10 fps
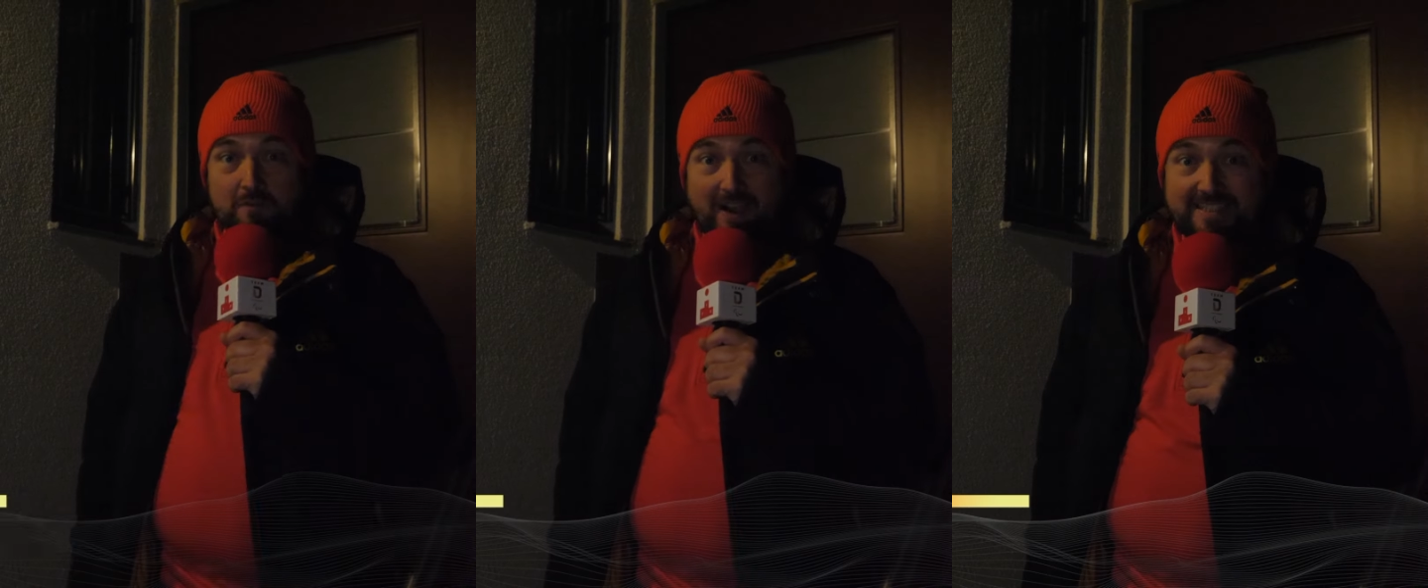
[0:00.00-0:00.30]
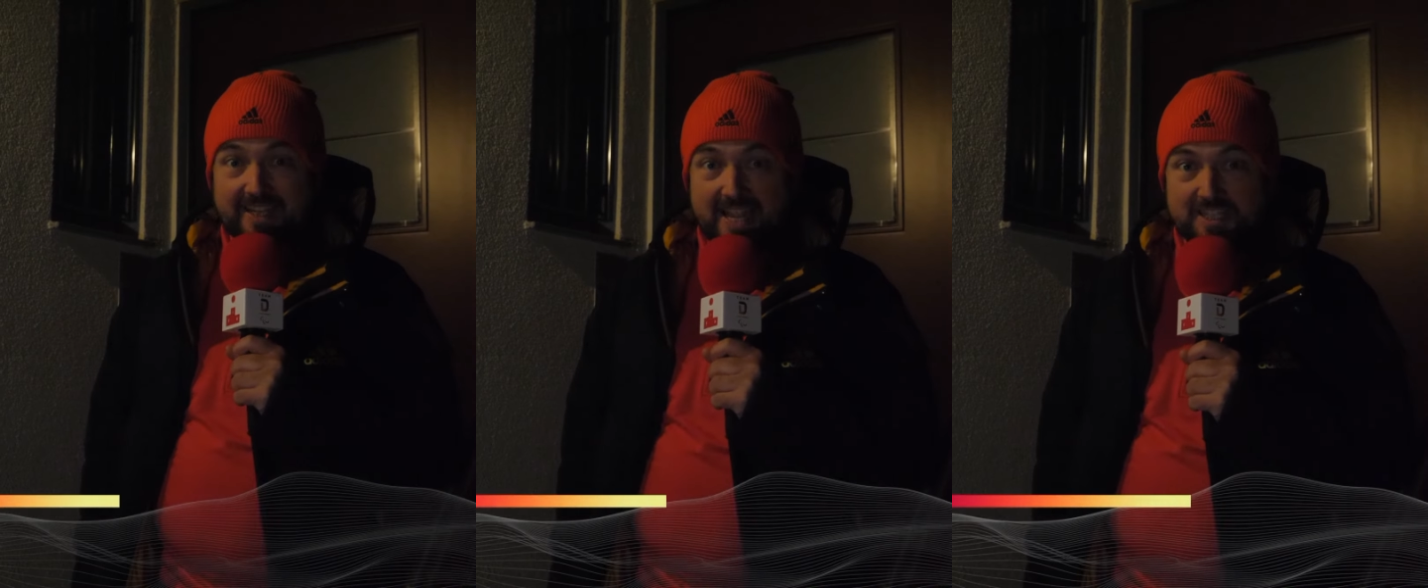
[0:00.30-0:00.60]

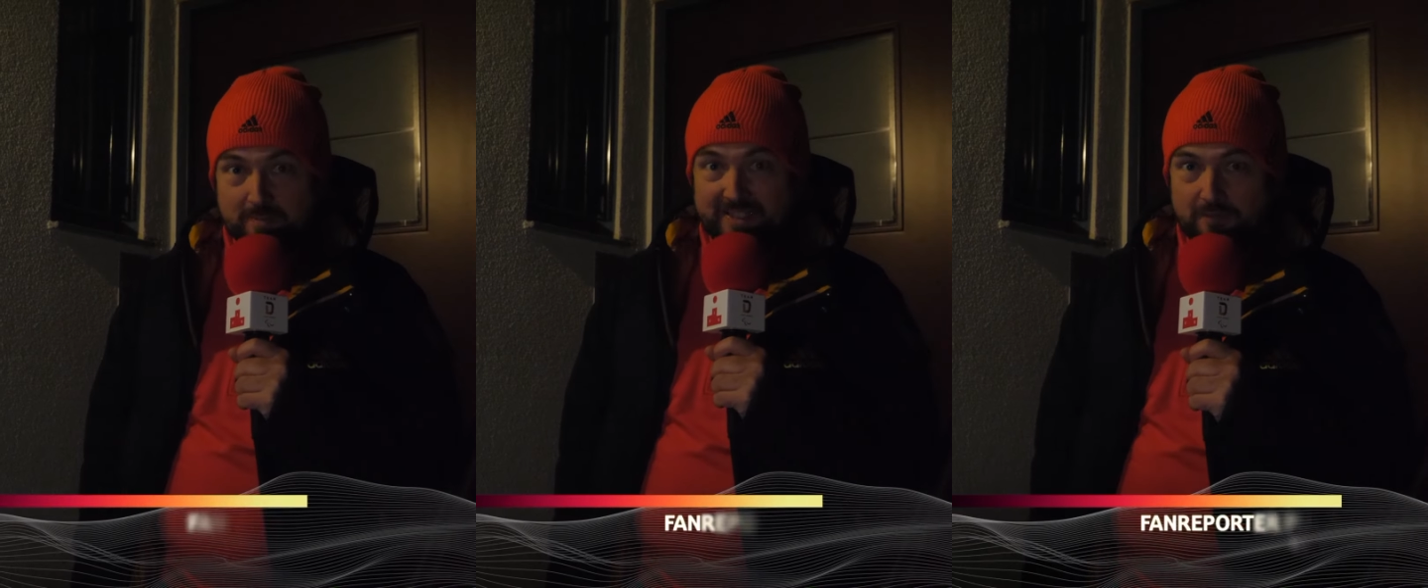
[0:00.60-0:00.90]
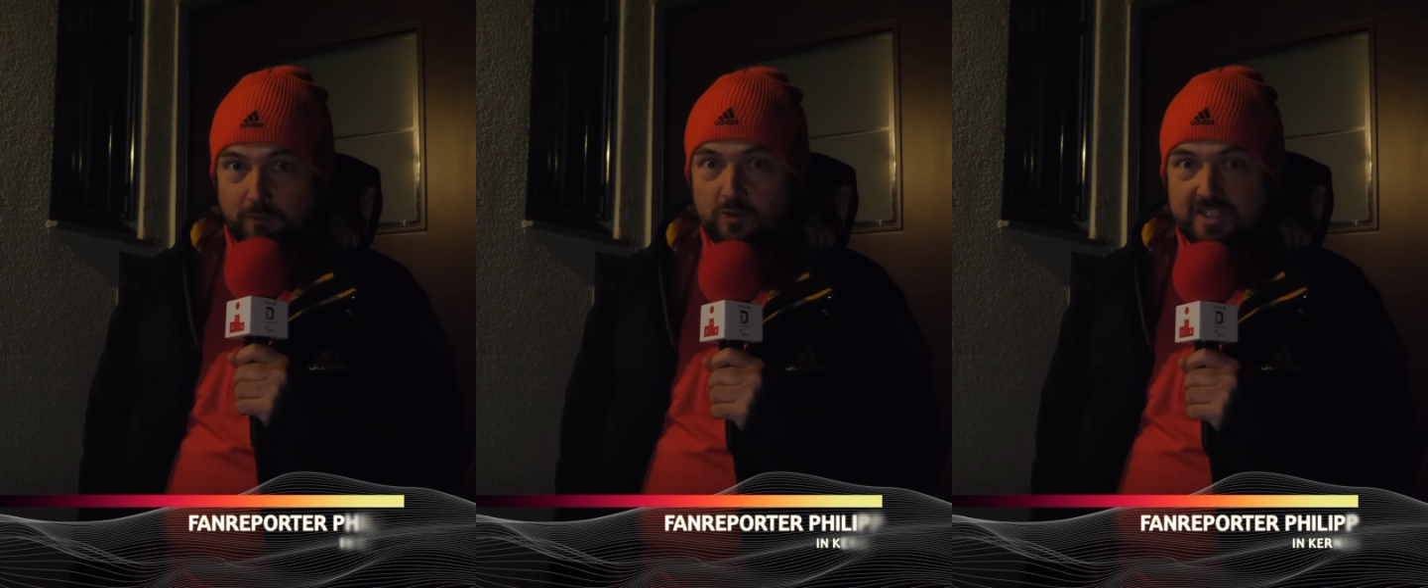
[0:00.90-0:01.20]
Weiter geht's mit
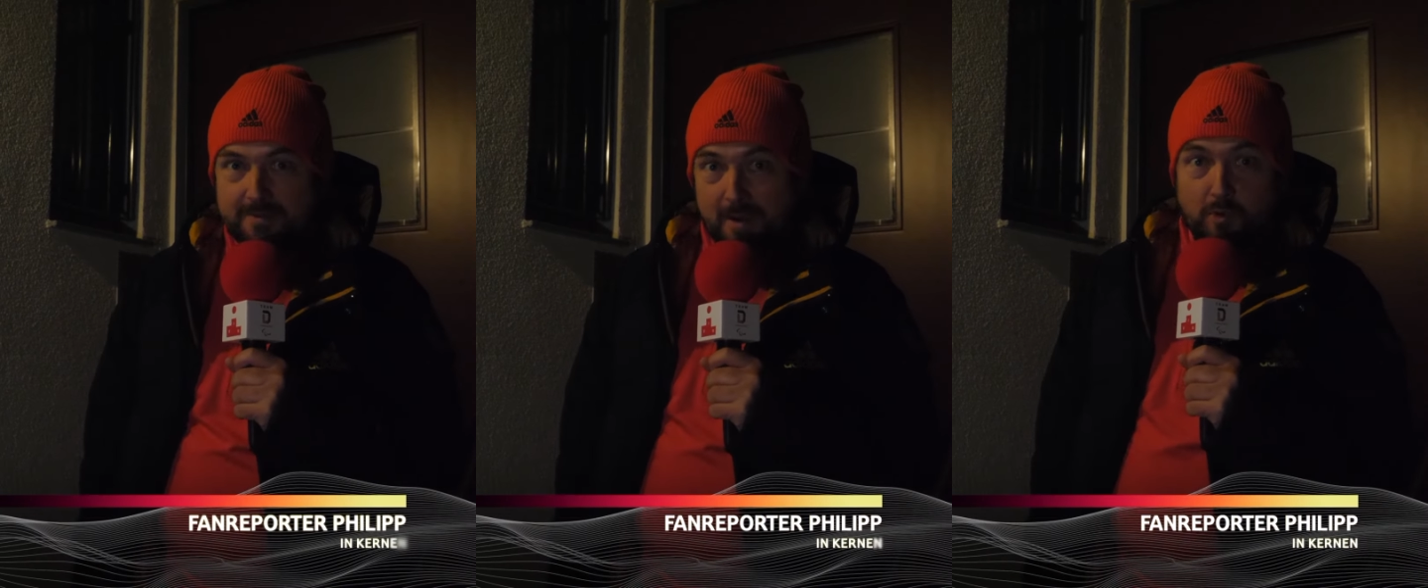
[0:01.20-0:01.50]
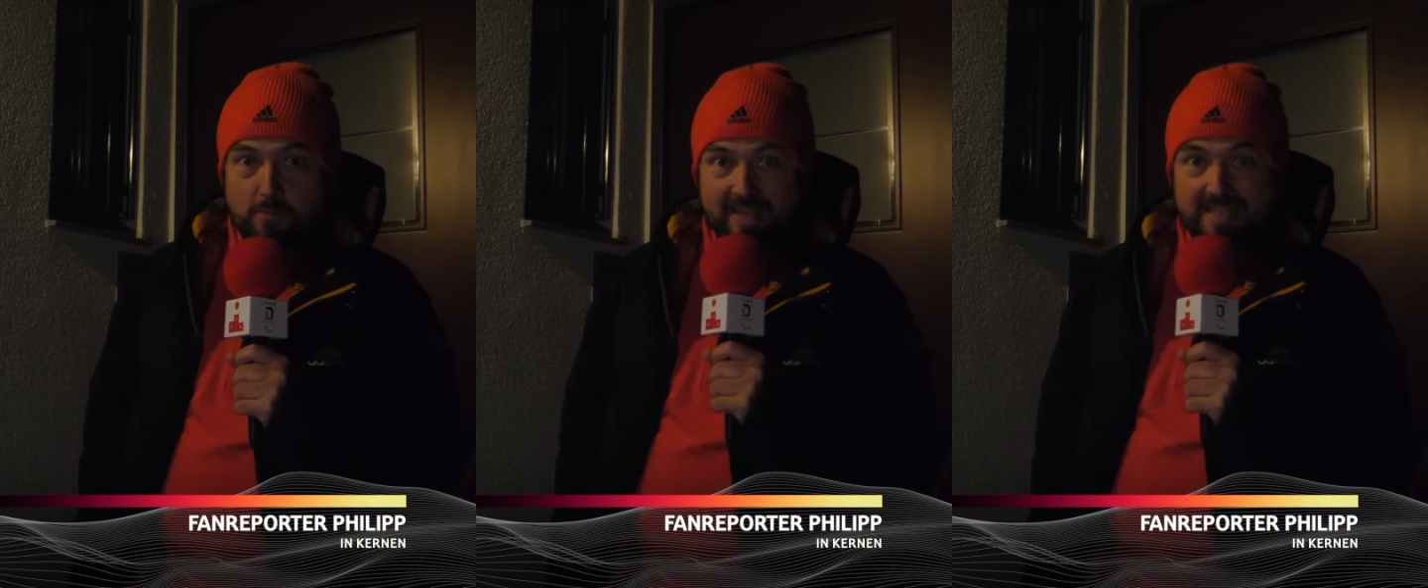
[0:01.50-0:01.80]
den
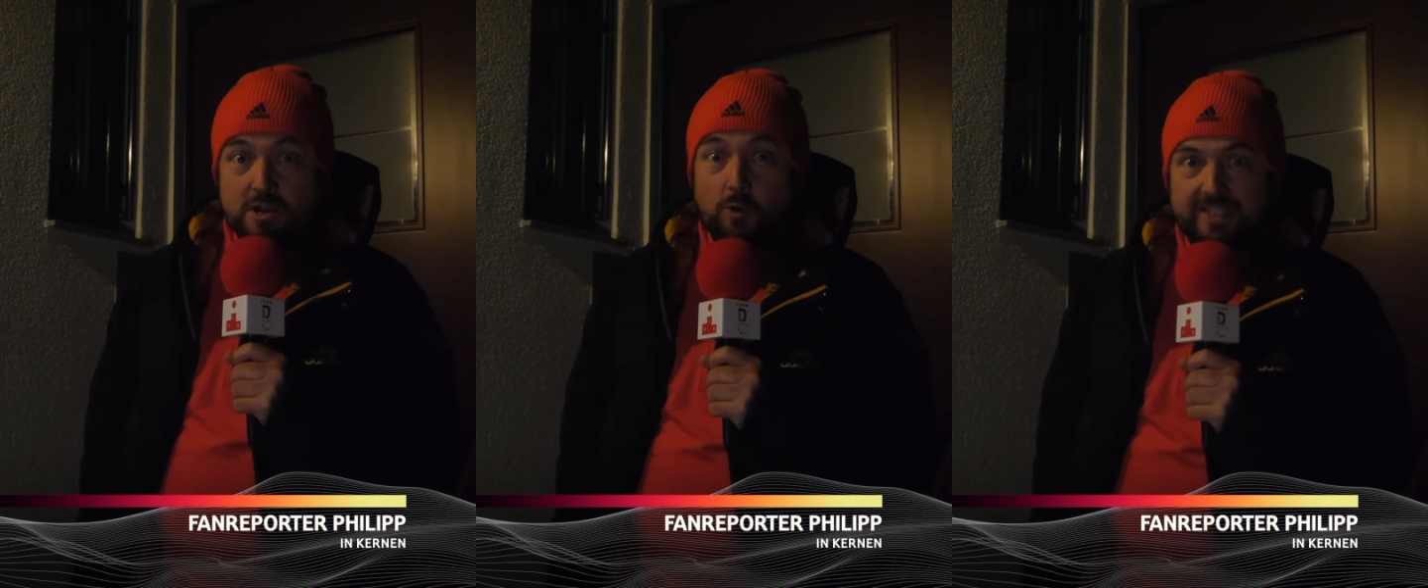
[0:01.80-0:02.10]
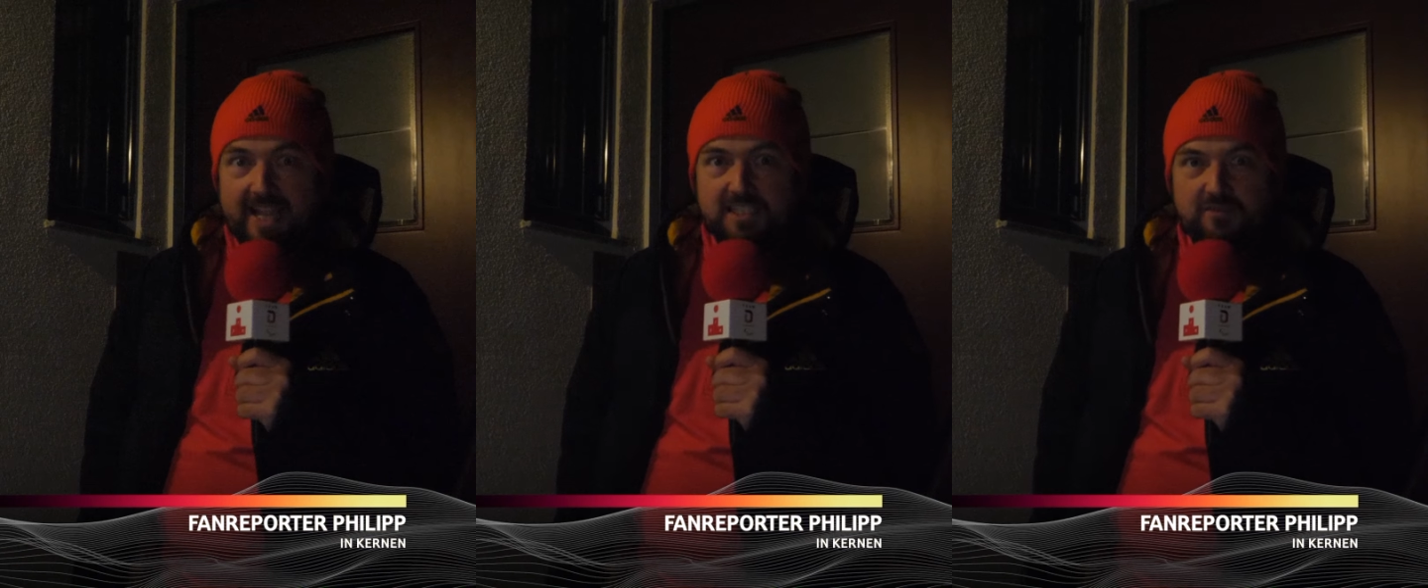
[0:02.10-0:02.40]
Wohnzimmermomenten
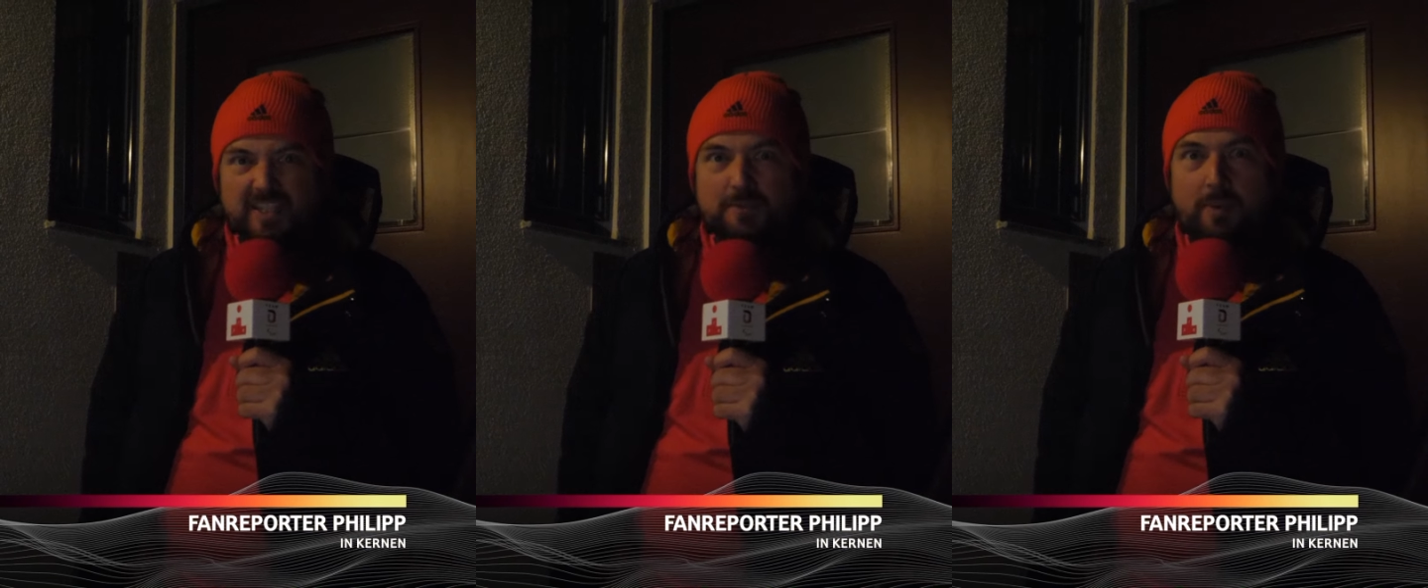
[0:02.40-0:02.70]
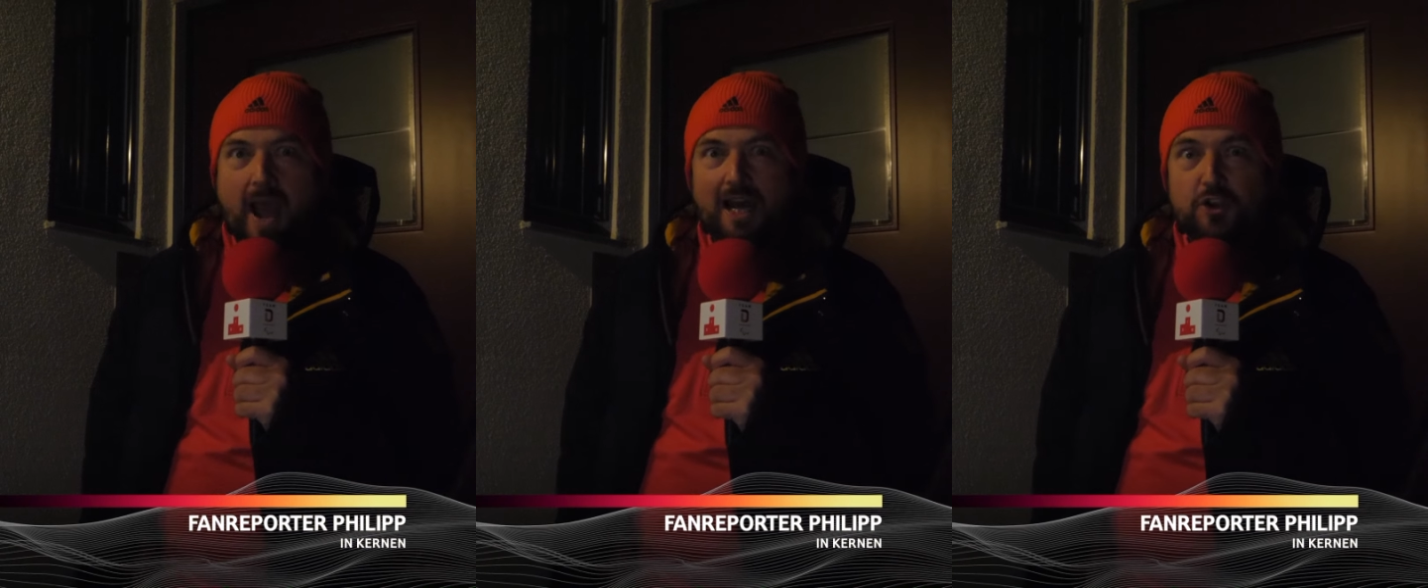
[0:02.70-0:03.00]
und jetzt wird's
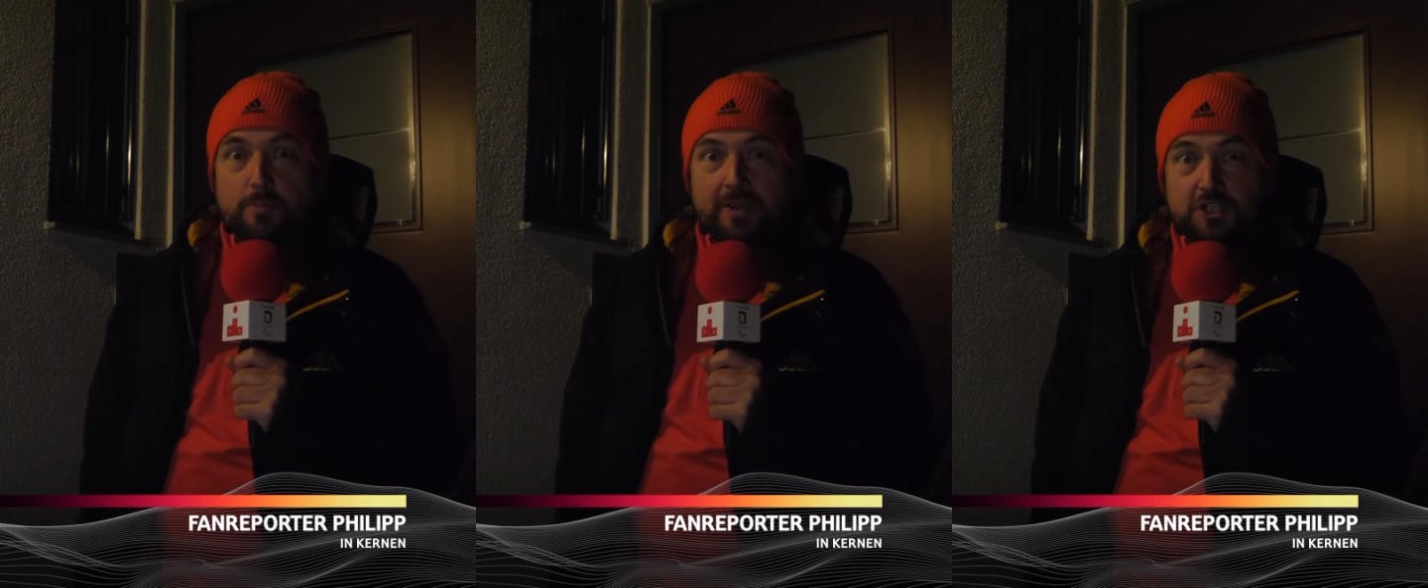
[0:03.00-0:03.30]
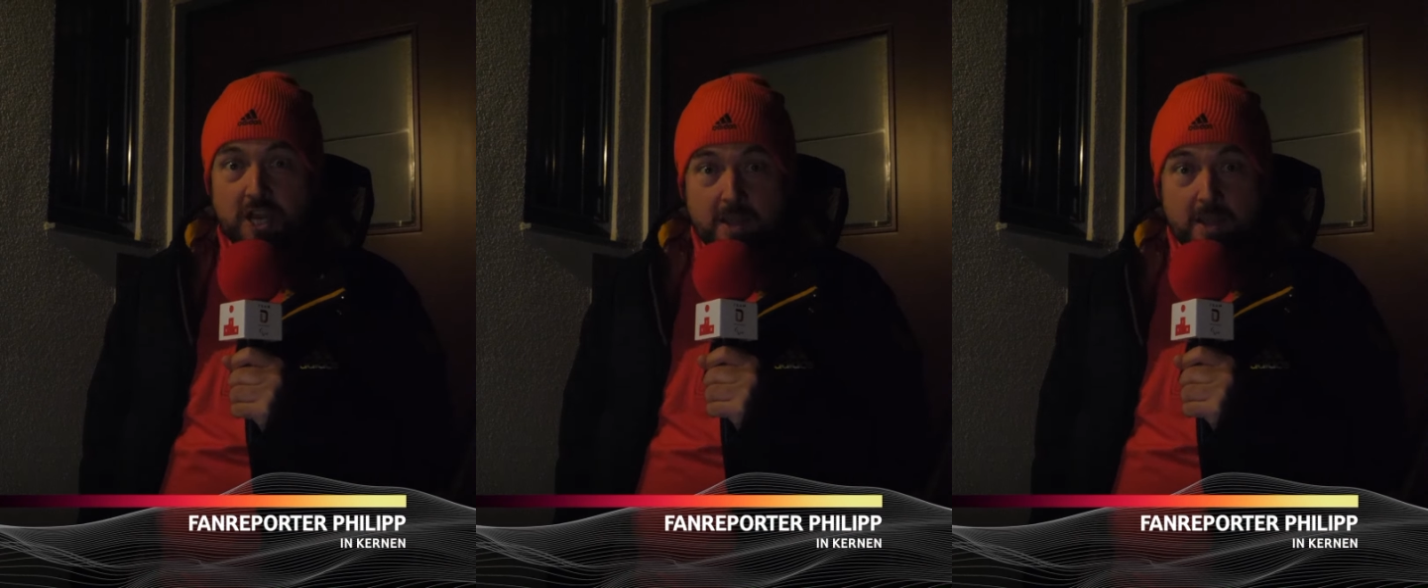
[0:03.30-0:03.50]
paralympisch